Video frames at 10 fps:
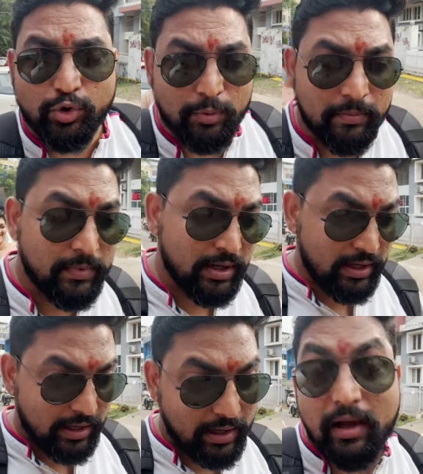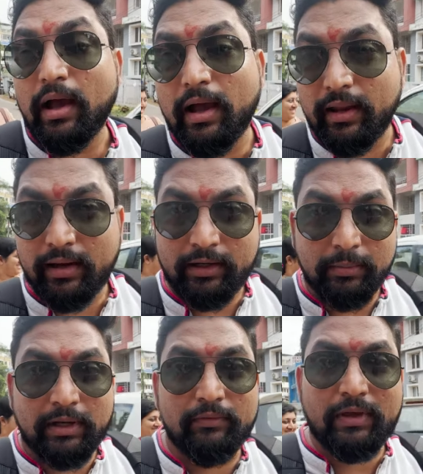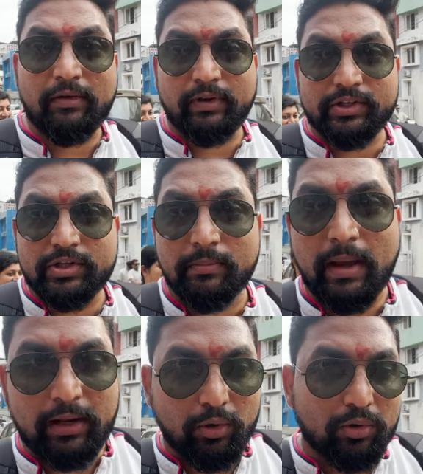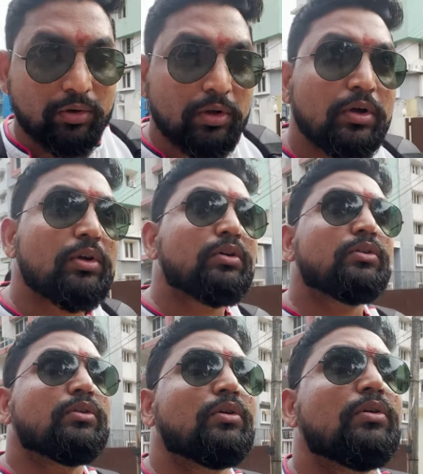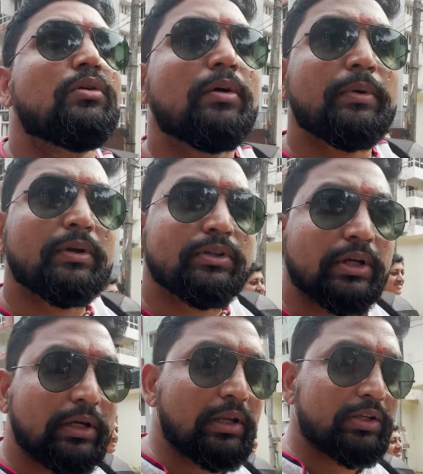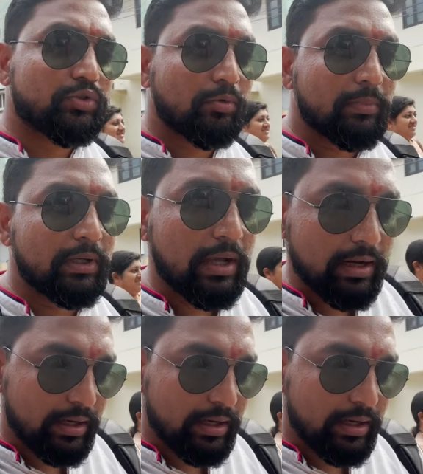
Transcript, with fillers: होम एंड अल्टीमेटली वी हैव रीच मैंगलोर तो अभी शेट्टी लंच होम में खाना